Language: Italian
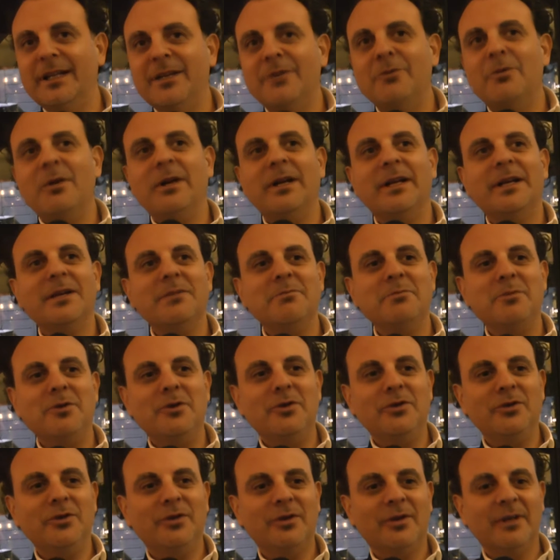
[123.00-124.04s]
in qualche
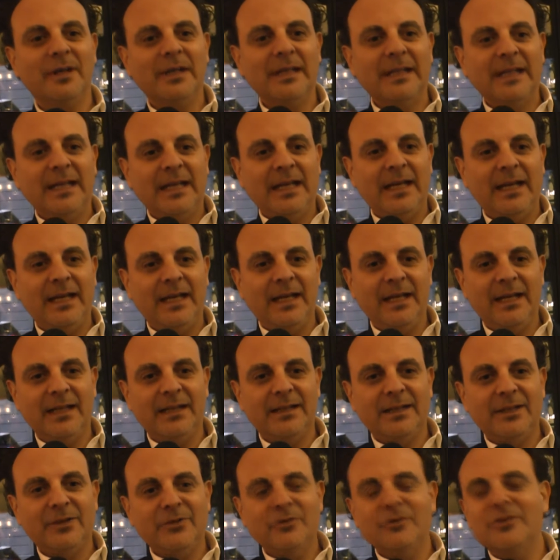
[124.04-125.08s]
modo eh,
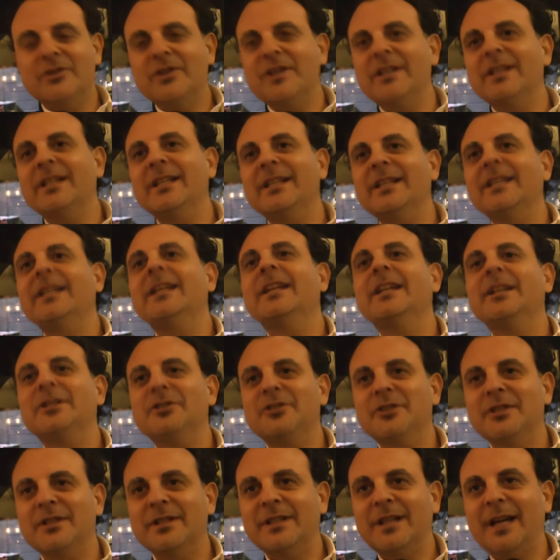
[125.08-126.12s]
ti consente di
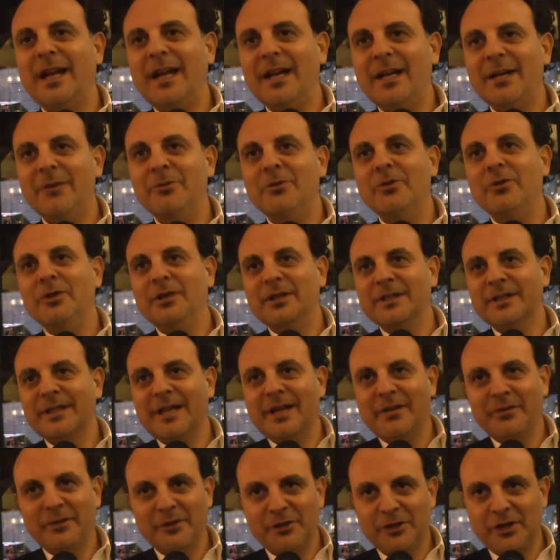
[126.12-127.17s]
registrare quello che
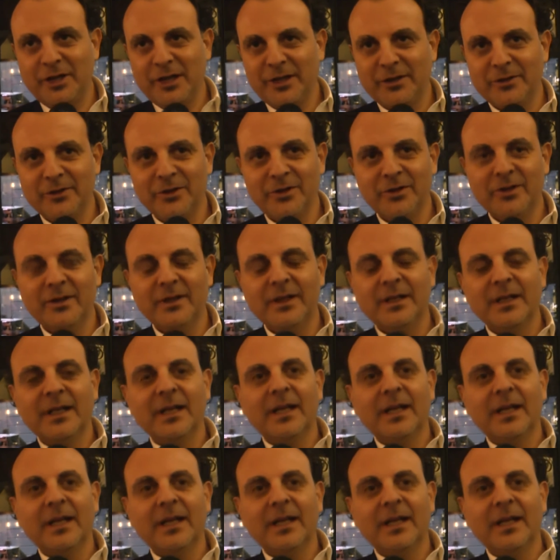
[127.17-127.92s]
stai facendo.